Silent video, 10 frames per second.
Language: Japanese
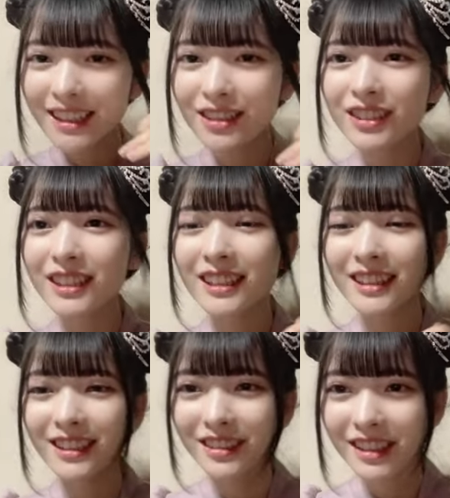犬になっ
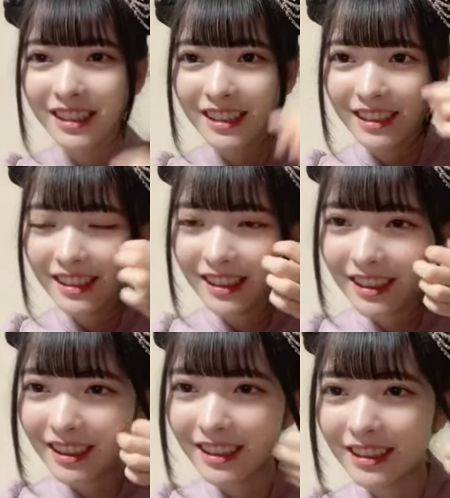てる何
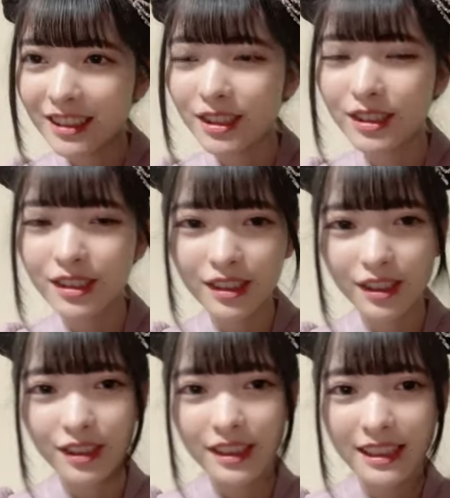何す
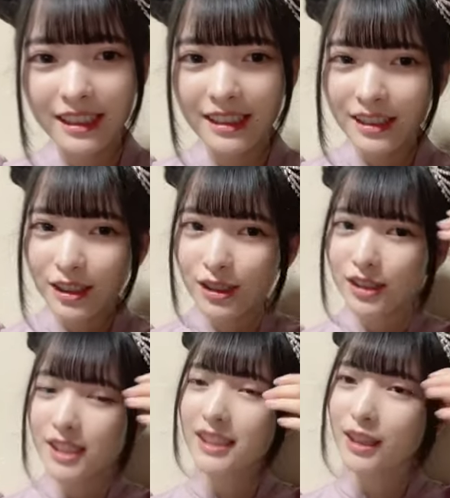すじんす
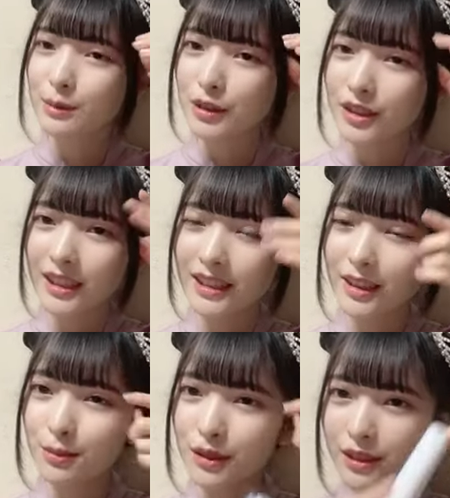じんって読むのなんて
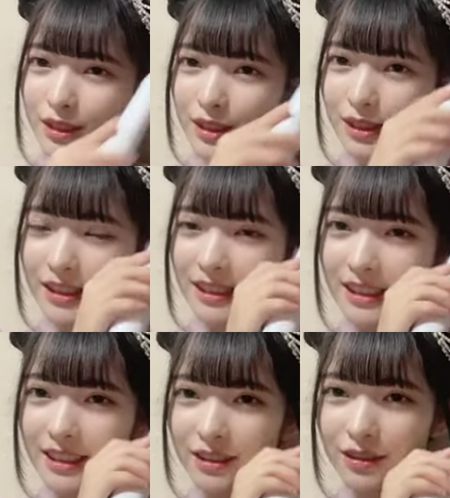読むのすじん
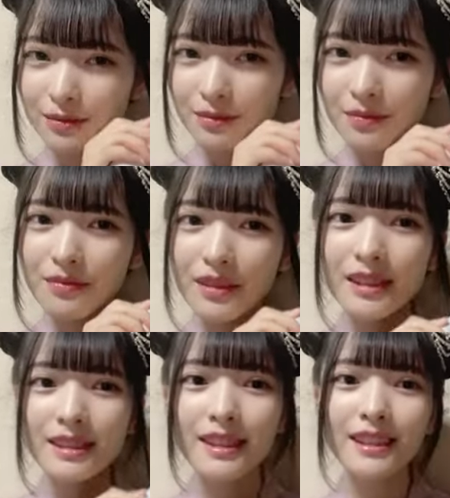です
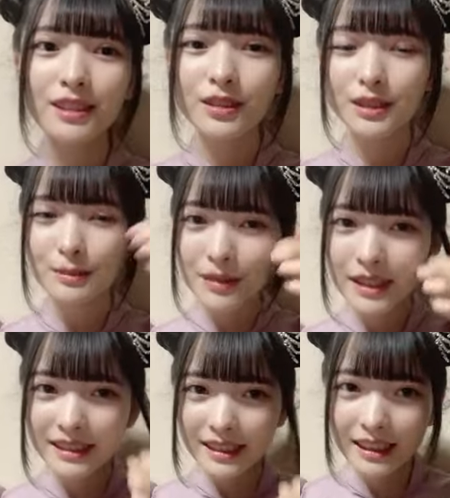ねちょっと失敗
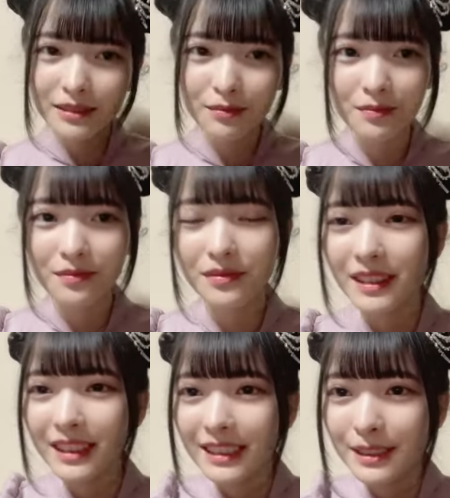した
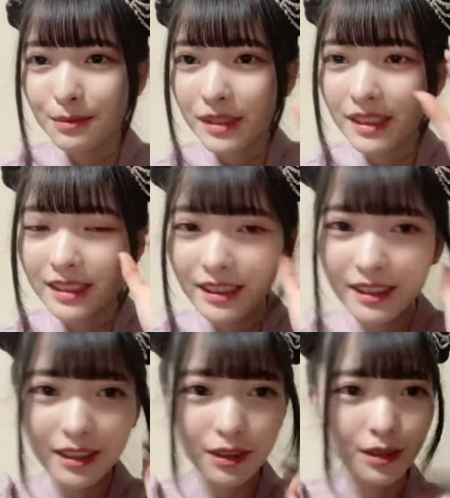失敗しちゃっ
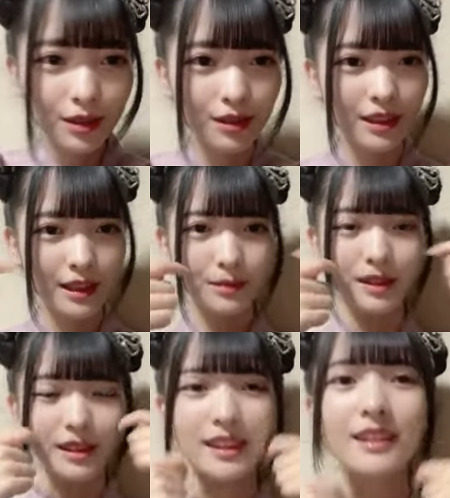たここの
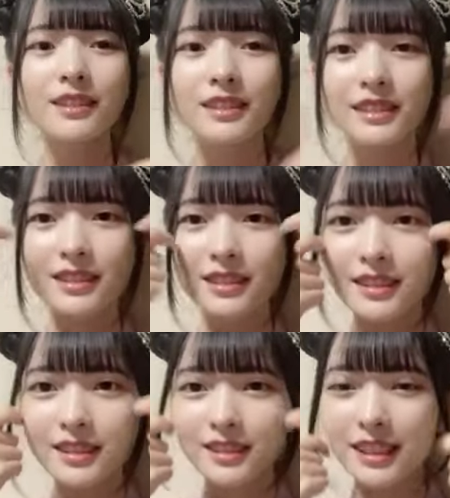髪えどうしようどう
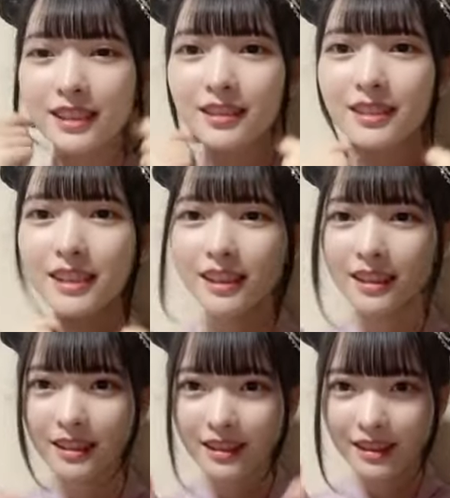しよう左右差が
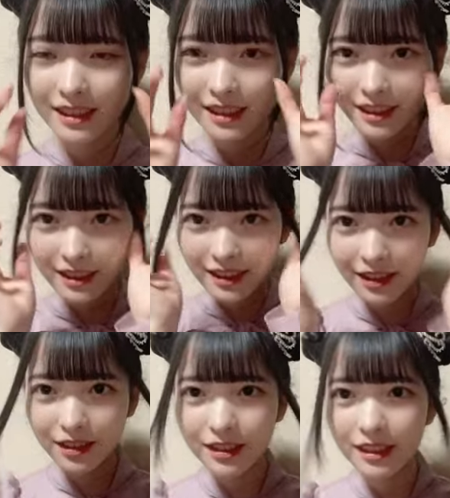左
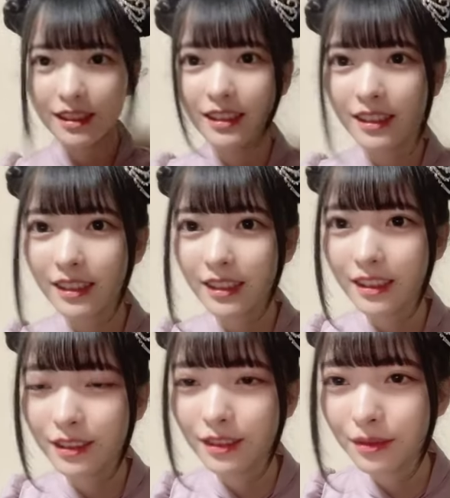右差が気にな
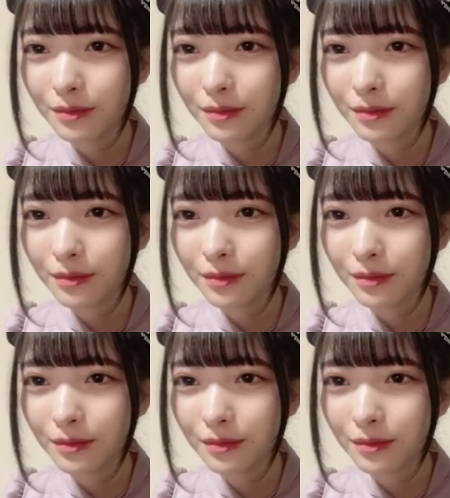る